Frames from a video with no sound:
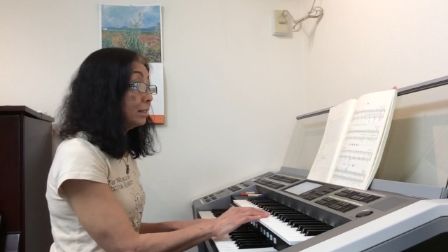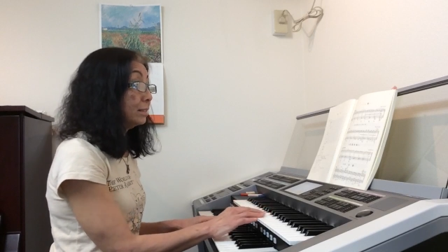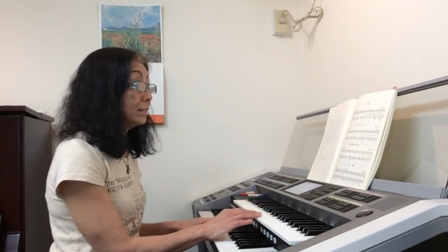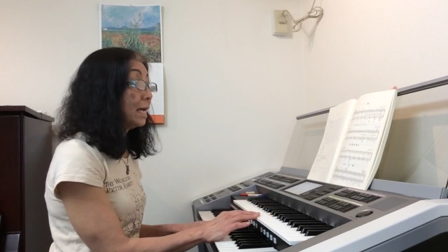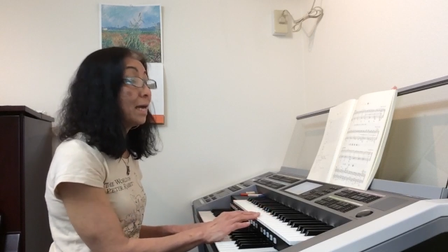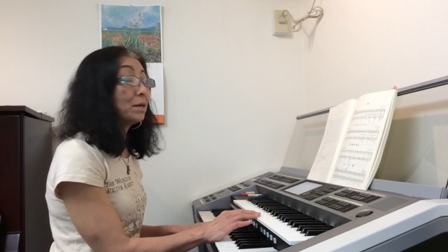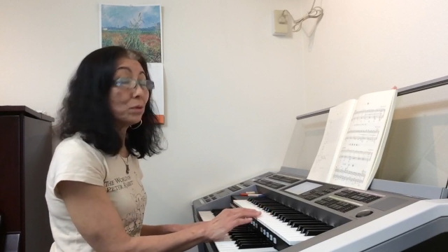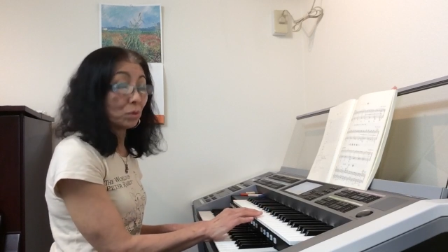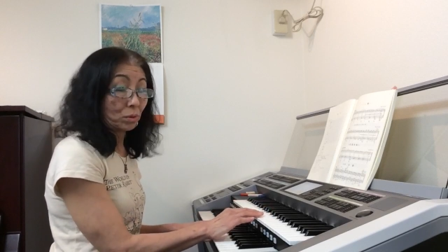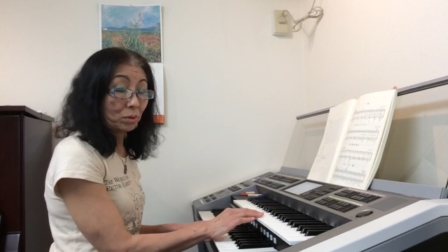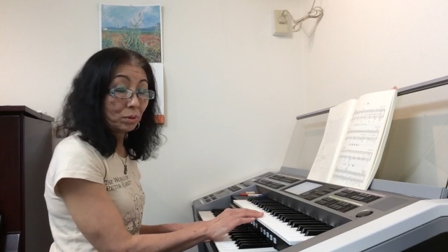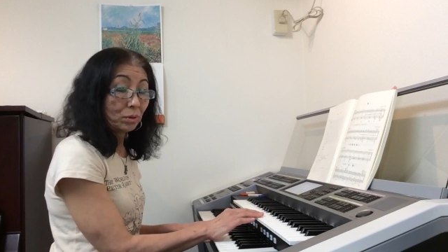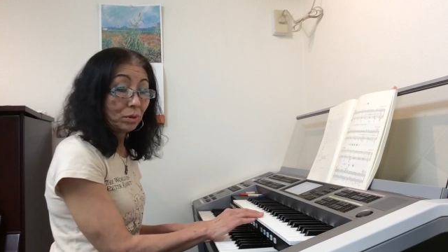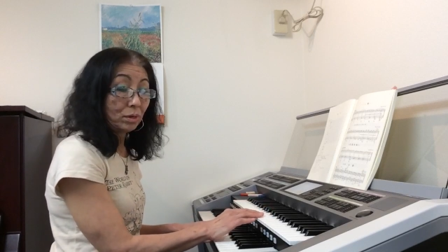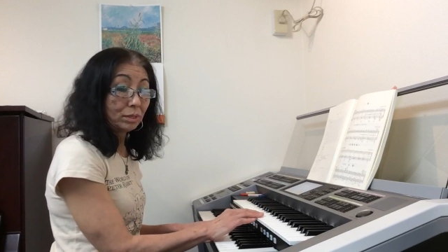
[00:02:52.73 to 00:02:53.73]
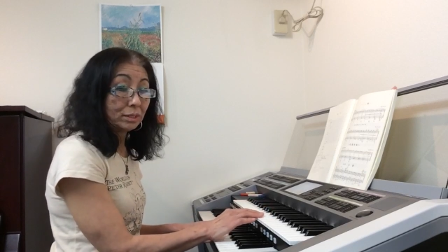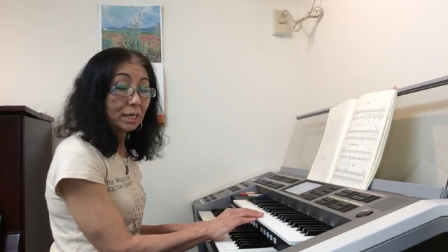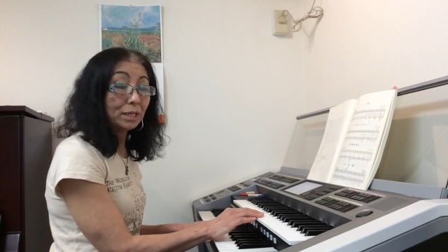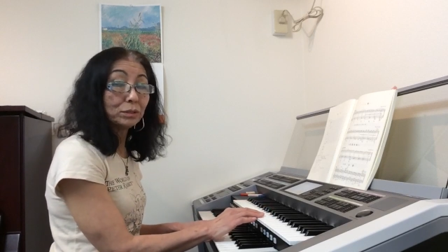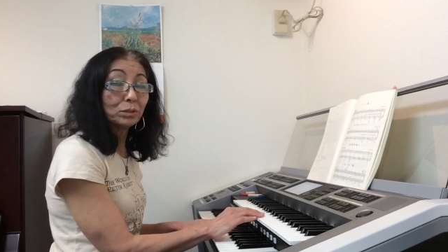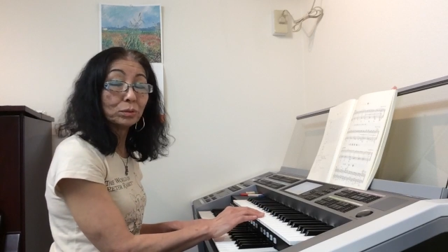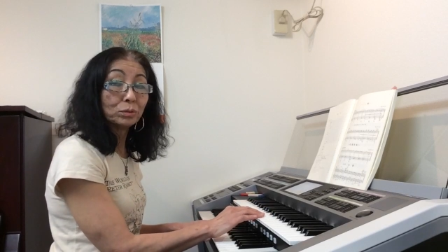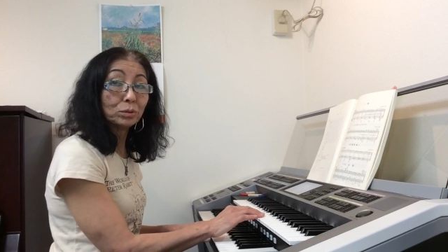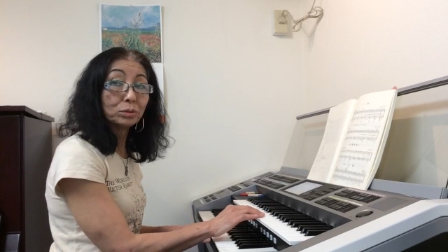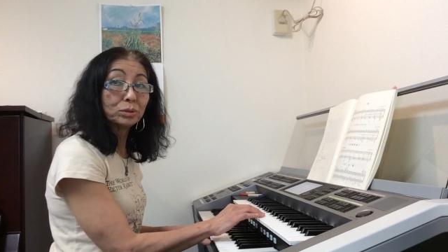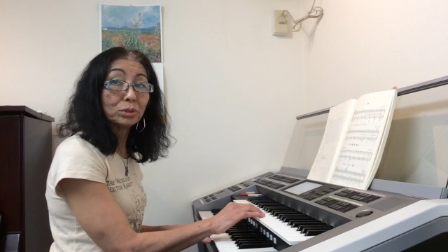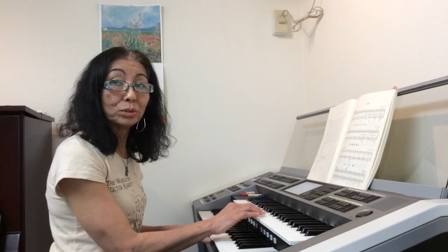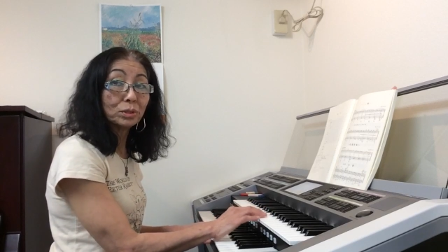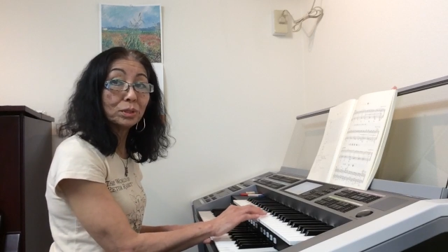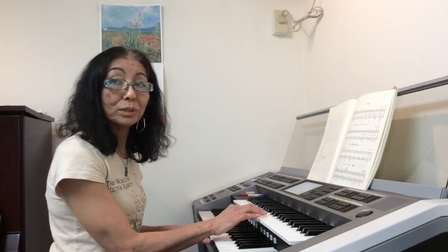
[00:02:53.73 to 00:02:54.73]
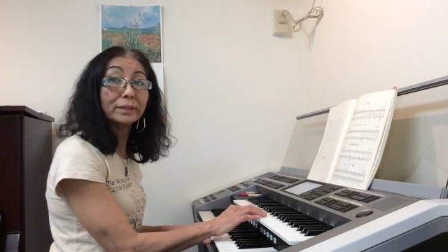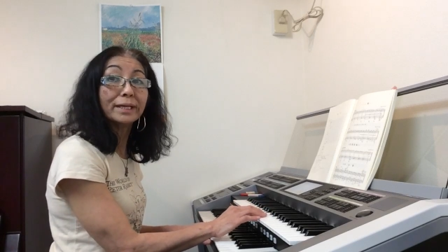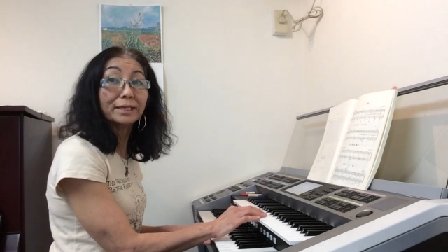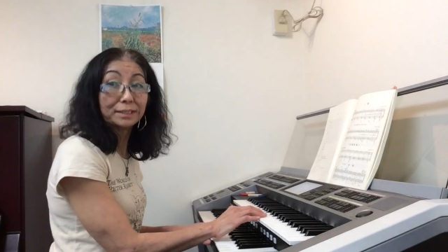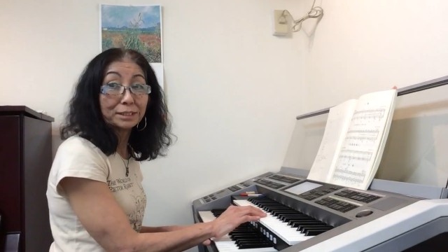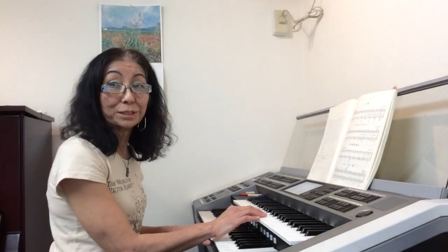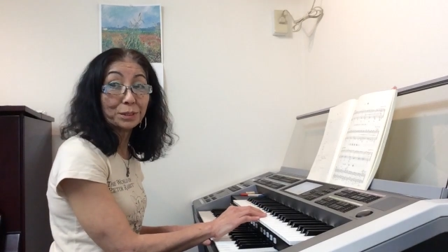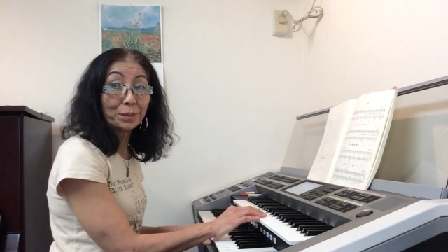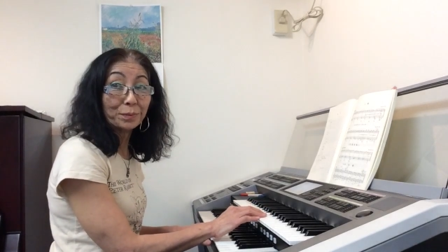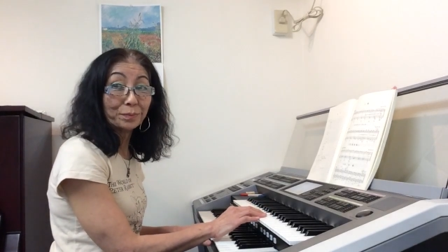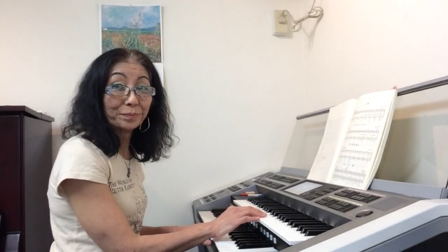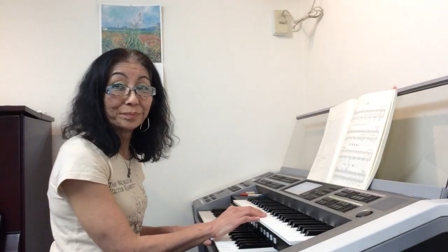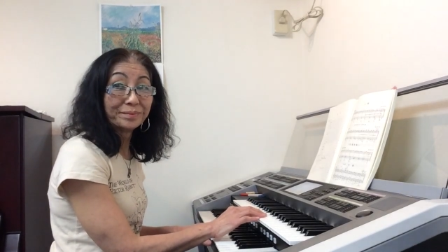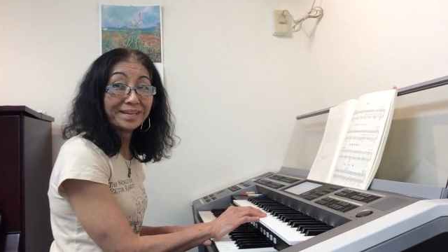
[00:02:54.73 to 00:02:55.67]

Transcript: 最後なんと「ドソド」なんですよ。